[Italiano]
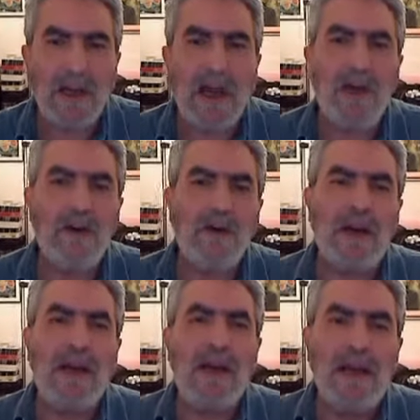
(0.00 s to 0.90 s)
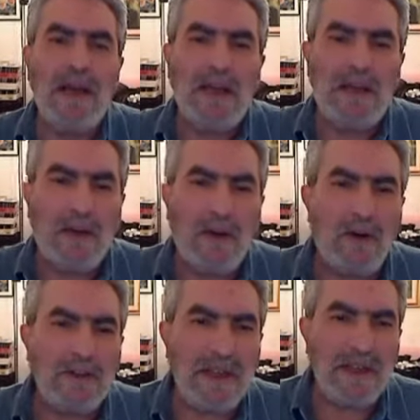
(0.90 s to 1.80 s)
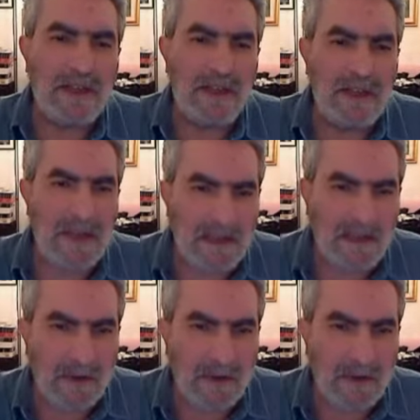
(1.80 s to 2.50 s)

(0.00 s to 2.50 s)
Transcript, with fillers: Allora, che cosa intendesse